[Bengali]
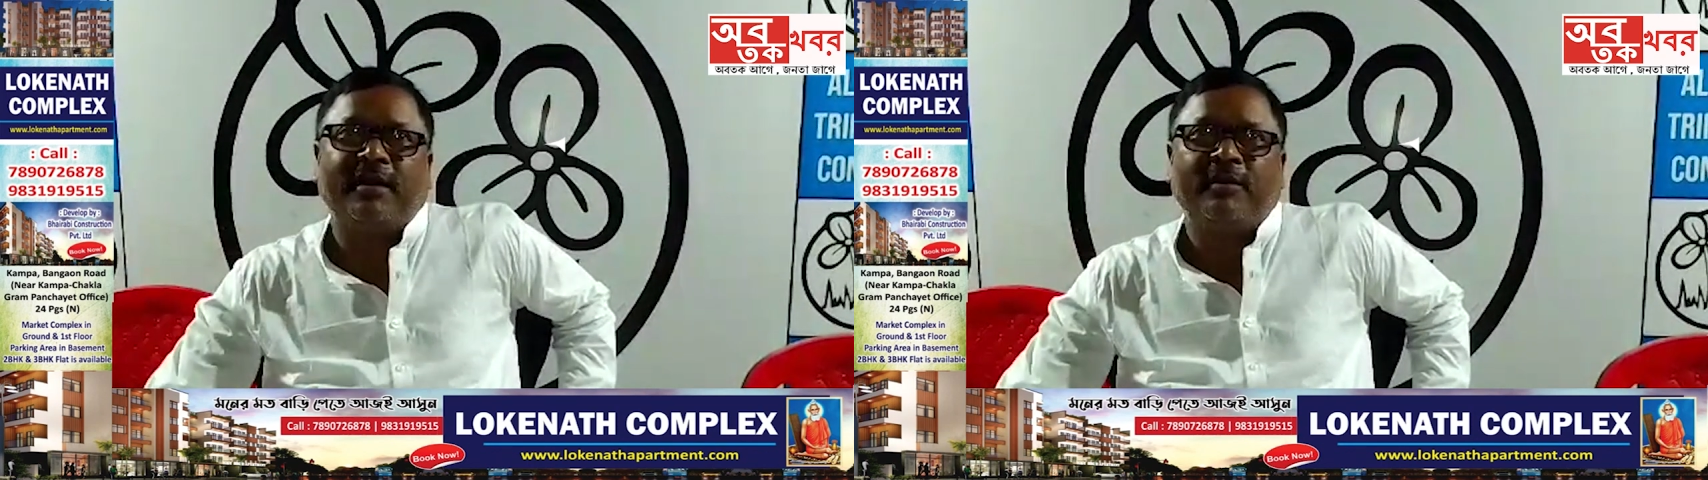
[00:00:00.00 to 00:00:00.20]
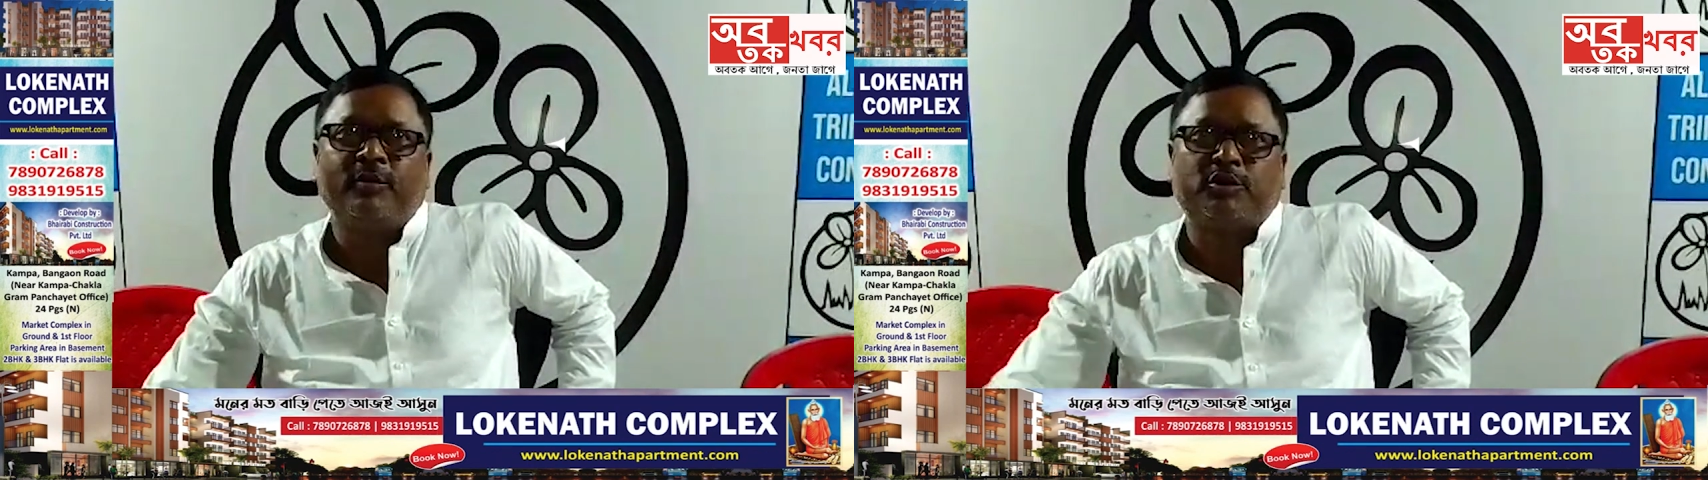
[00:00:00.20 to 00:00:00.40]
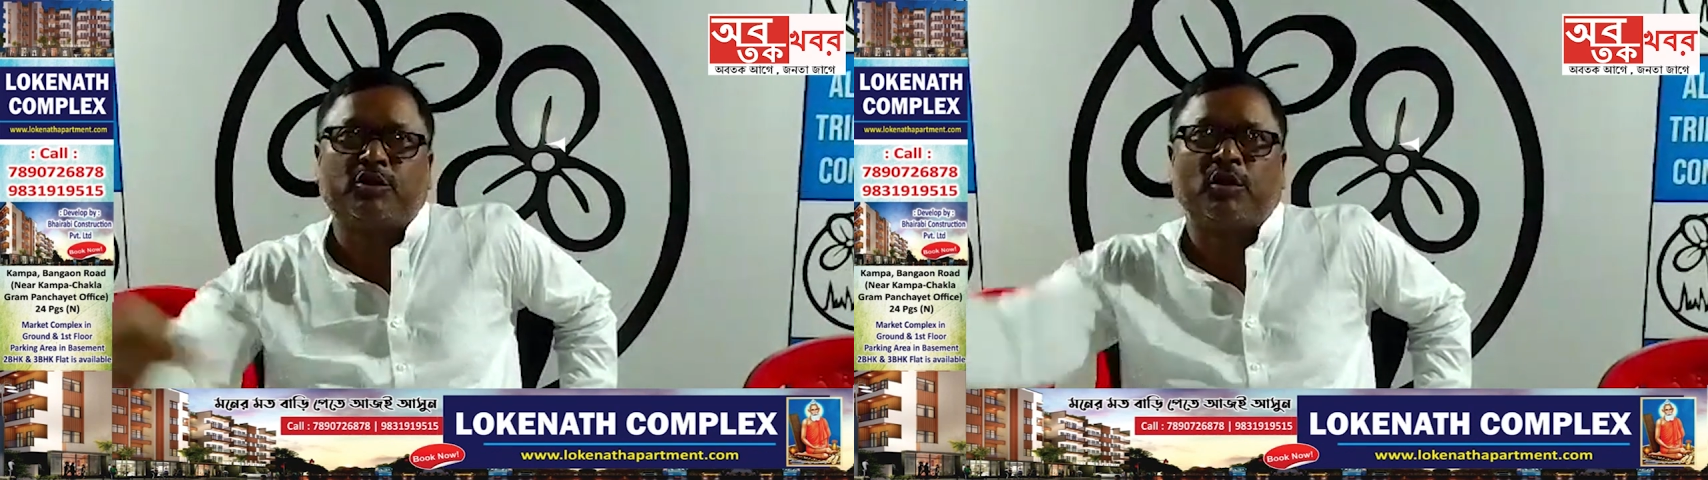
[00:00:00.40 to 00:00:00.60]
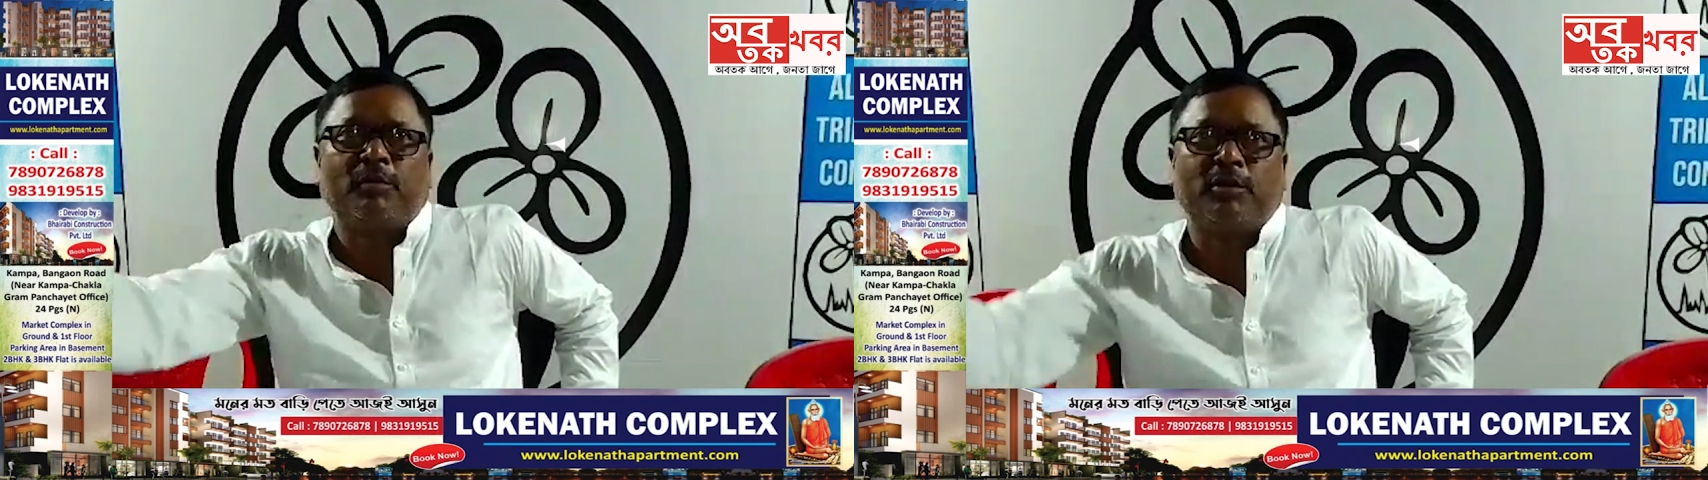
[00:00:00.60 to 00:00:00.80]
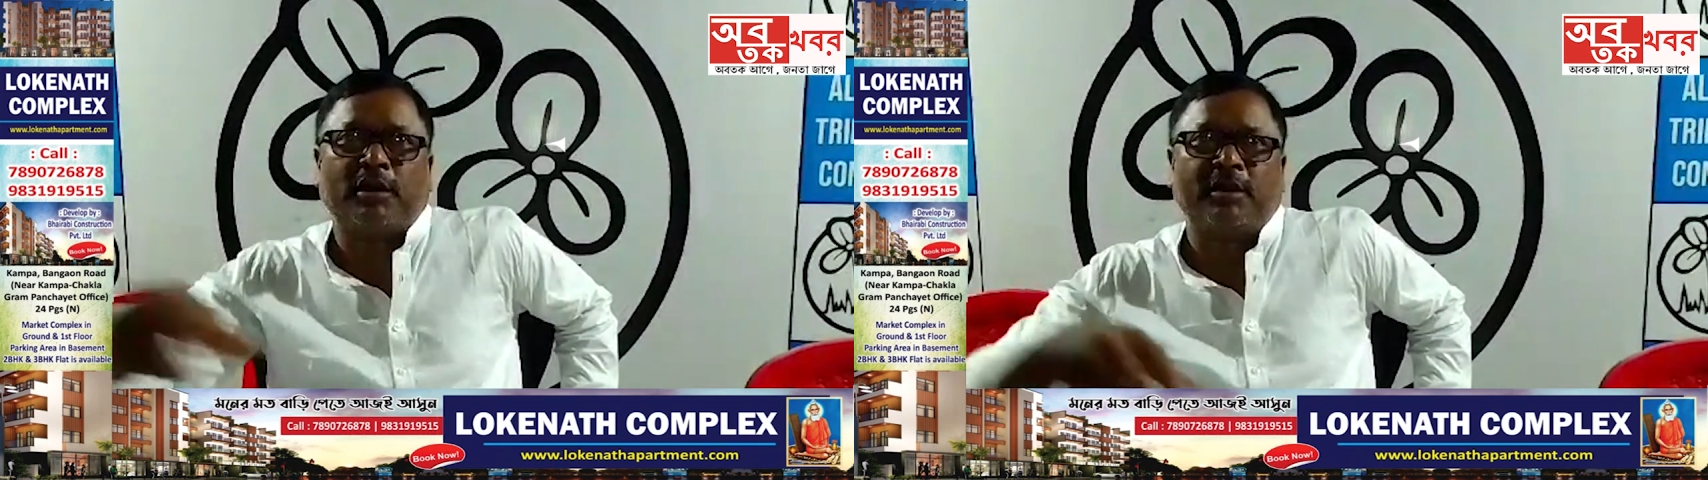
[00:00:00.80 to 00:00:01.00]
উনি তো
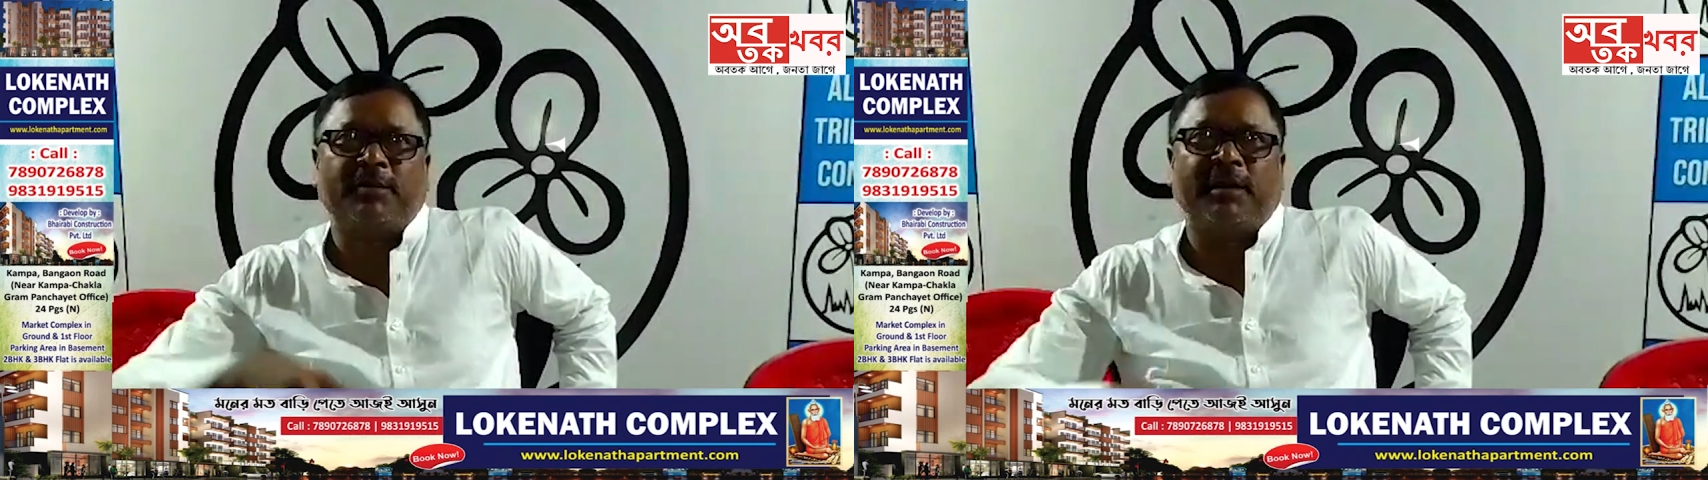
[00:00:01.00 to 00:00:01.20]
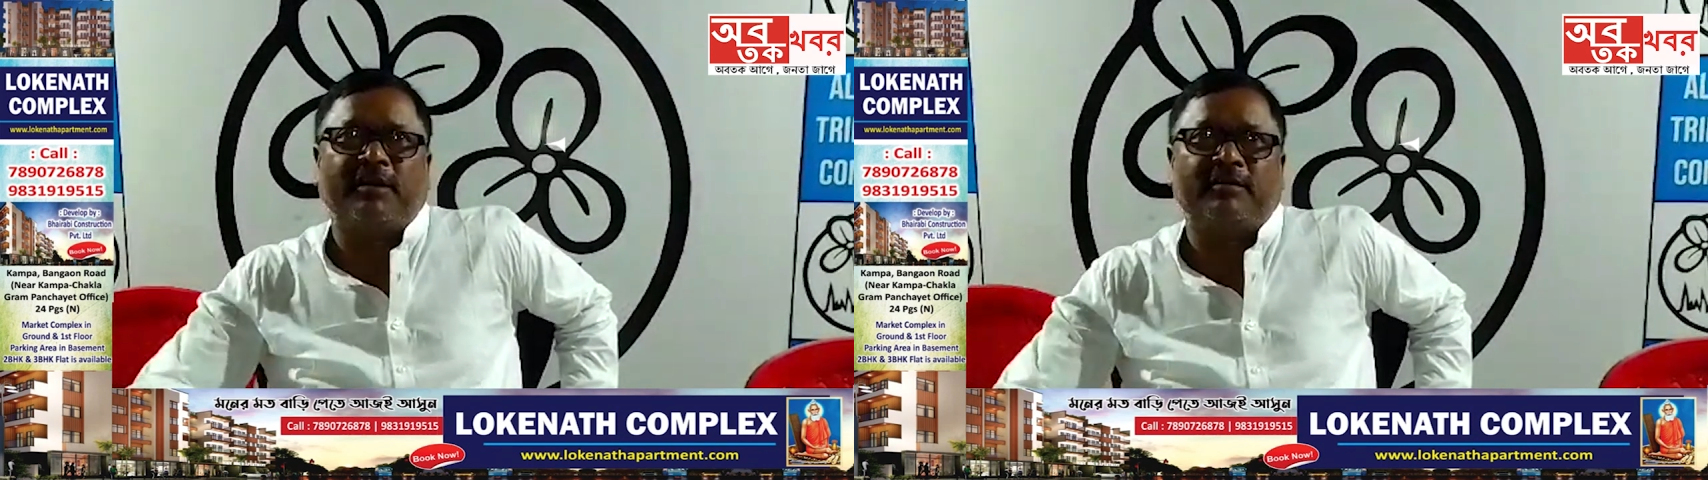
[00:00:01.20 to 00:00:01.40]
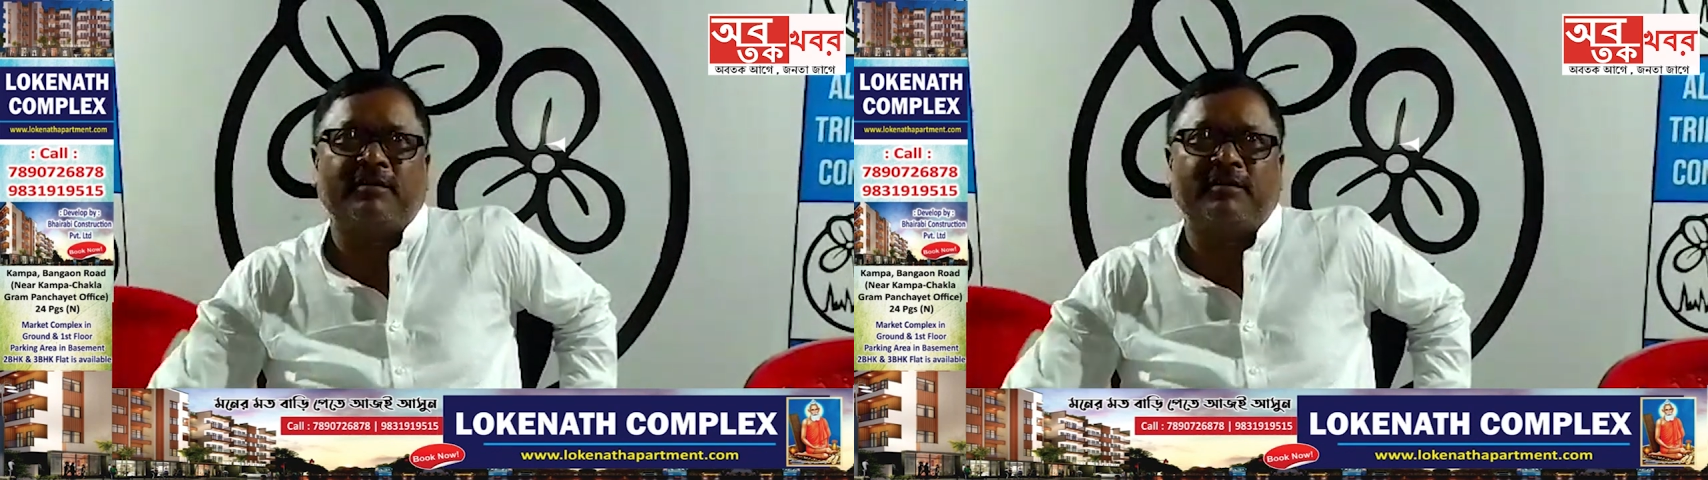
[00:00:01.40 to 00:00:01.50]
তৃণমূল দলের বিধায়ক